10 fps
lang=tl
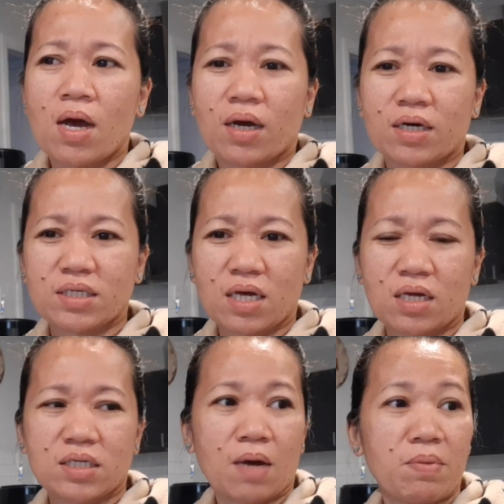Kasi
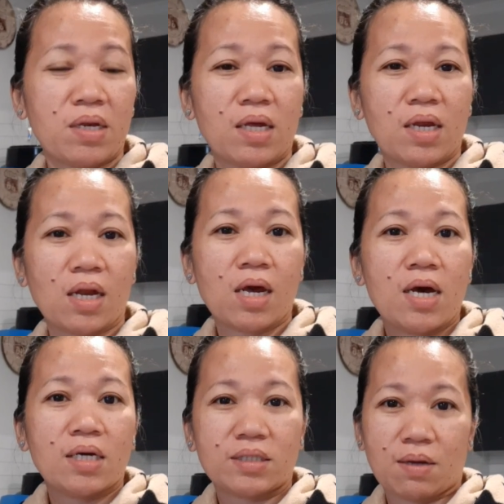sabi ni Neil,
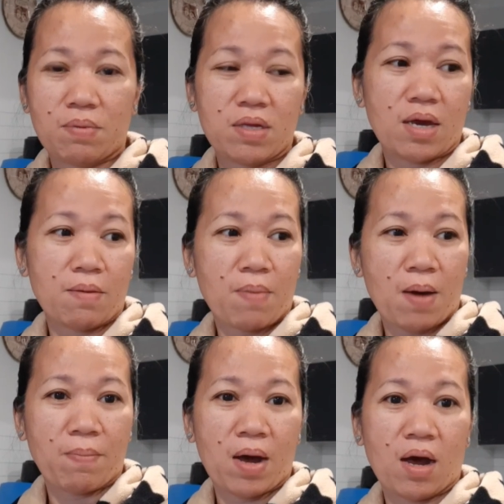sabi niya
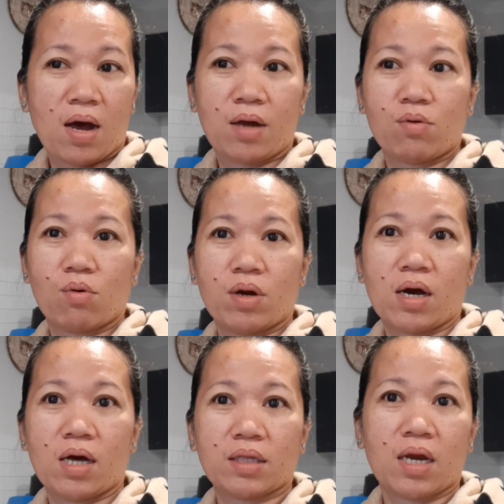ipapa, ano ko na
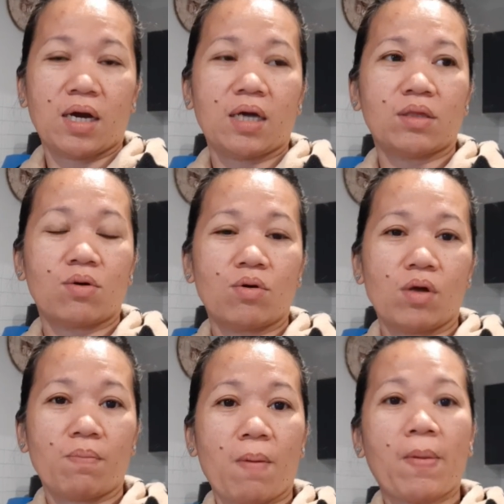nga talaga to,
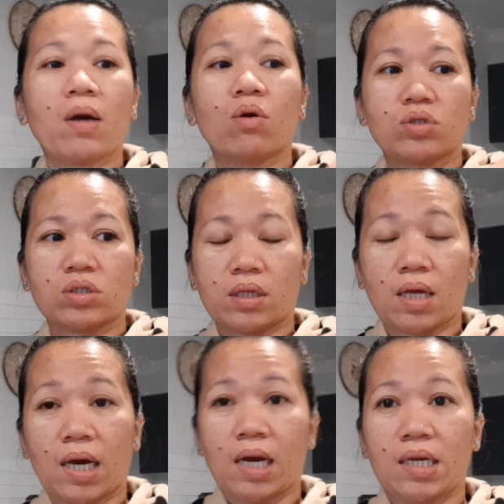ipapaklose na
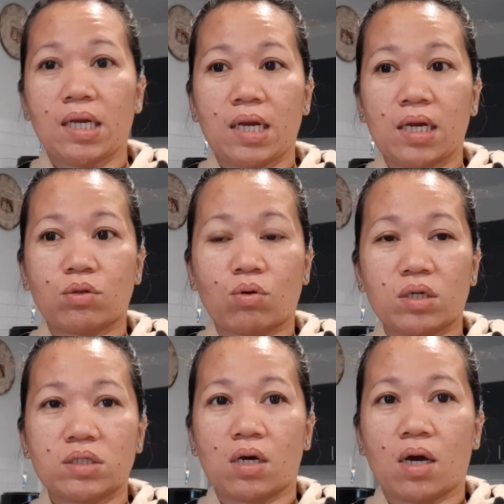talaga ni Neil to.
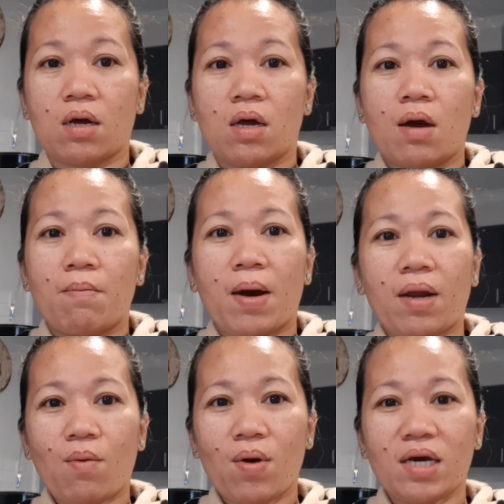Kasi nga,
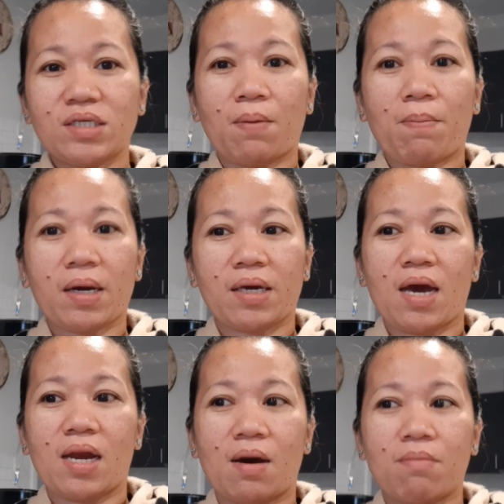parang wala siyang
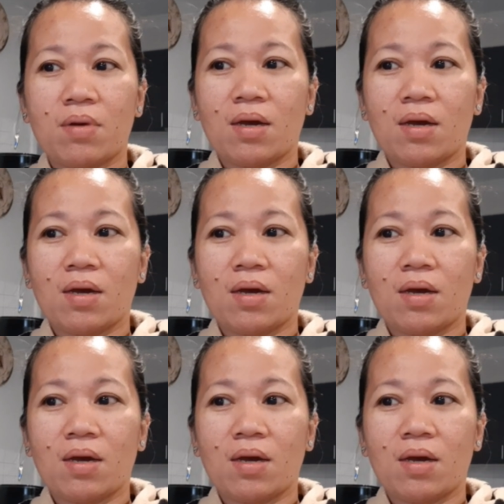pakialam.